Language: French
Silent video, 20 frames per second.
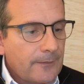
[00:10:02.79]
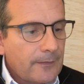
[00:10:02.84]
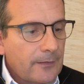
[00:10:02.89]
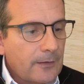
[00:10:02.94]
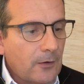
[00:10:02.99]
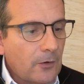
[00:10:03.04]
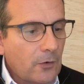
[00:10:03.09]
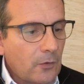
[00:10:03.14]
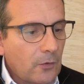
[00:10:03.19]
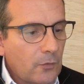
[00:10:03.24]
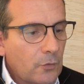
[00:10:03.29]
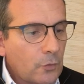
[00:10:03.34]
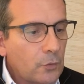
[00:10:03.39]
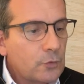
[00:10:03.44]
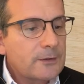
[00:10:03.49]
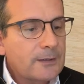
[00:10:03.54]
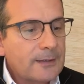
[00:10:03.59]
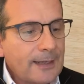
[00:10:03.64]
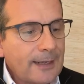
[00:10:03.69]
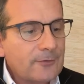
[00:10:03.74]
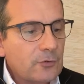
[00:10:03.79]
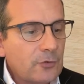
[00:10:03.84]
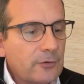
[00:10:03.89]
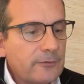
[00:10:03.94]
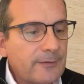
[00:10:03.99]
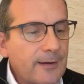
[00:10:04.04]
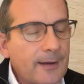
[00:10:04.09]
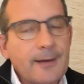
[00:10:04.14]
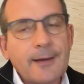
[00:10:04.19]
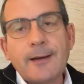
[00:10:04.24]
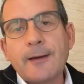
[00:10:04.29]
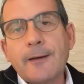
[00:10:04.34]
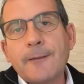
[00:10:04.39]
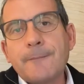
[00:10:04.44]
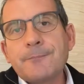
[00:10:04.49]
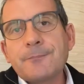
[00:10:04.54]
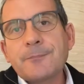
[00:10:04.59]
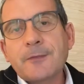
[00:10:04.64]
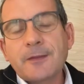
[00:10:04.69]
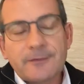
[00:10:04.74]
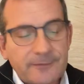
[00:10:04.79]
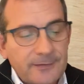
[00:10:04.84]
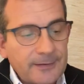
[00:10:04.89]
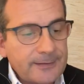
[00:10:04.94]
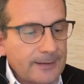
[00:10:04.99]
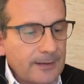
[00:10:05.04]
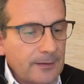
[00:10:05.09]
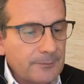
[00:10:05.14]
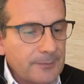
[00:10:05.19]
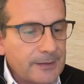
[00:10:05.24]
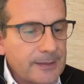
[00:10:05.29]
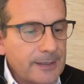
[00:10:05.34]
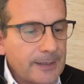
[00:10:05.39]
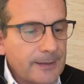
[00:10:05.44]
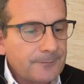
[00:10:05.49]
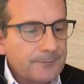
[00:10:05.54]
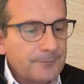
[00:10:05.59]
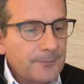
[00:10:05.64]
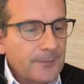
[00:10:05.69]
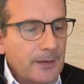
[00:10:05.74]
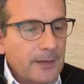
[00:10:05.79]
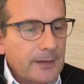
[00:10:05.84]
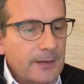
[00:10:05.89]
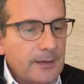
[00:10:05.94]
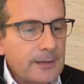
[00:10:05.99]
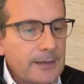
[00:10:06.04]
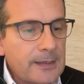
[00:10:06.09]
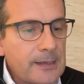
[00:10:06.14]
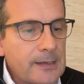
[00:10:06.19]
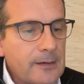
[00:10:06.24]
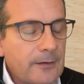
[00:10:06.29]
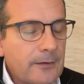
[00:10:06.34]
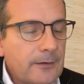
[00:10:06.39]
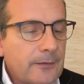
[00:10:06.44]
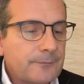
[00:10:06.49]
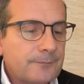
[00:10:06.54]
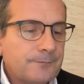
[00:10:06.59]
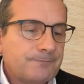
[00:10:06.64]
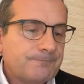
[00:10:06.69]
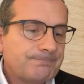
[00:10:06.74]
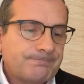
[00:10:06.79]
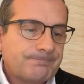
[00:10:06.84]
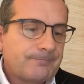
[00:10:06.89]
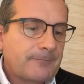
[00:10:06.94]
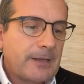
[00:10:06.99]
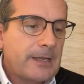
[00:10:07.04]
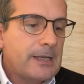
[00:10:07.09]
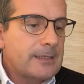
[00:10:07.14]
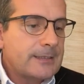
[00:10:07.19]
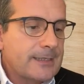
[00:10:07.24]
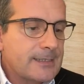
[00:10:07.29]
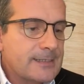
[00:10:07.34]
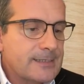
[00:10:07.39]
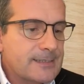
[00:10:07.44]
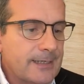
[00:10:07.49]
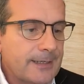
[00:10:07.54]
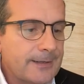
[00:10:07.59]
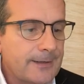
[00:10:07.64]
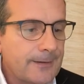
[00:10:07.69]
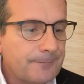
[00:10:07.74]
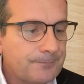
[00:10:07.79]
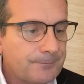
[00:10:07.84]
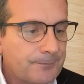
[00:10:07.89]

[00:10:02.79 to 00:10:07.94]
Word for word: en août 81, c'est terminé, il, euh, il, décède.